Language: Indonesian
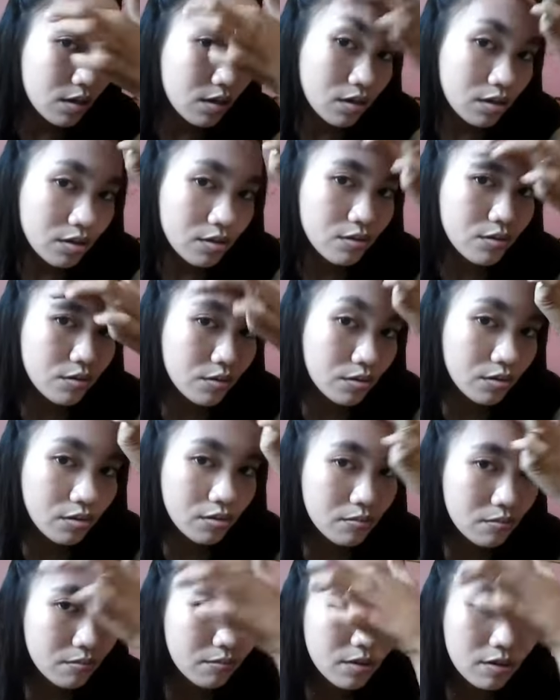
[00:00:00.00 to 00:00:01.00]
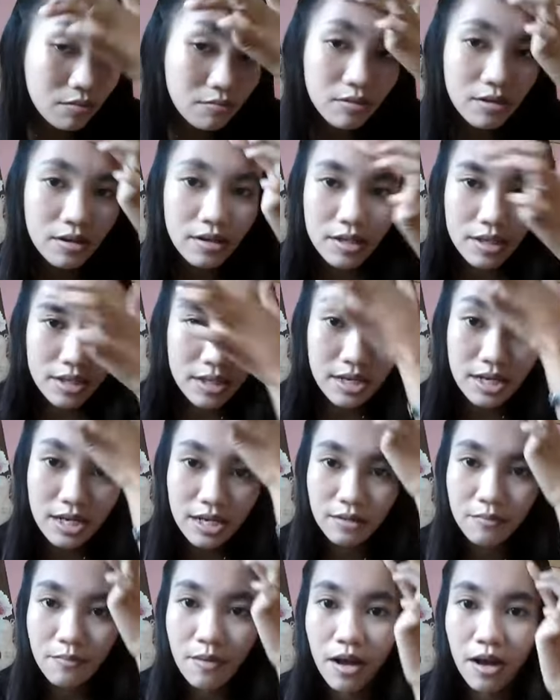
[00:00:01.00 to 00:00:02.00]
ini tuh bener-bener
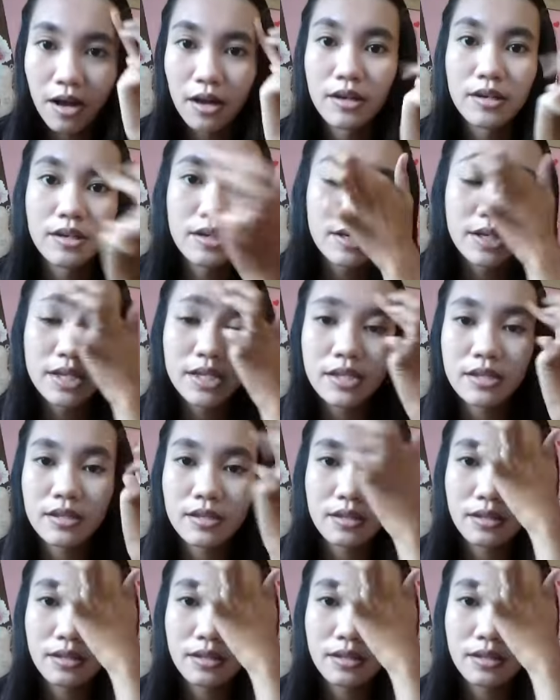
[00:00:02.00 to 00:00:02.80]
sedikit banget